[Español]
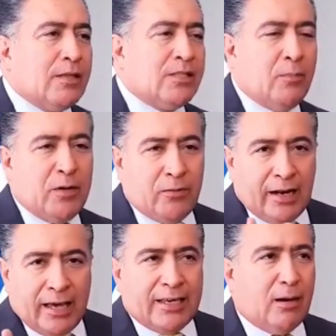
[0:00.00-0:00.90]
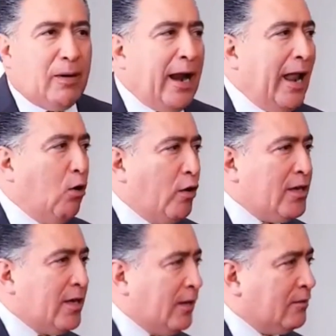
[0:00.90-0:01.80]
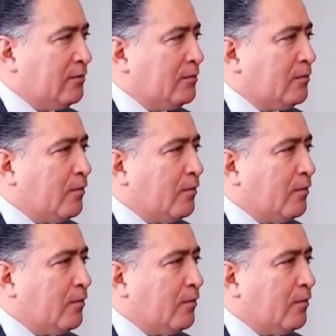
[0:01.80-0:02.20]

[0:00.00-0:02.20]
Se privilegia más la OIE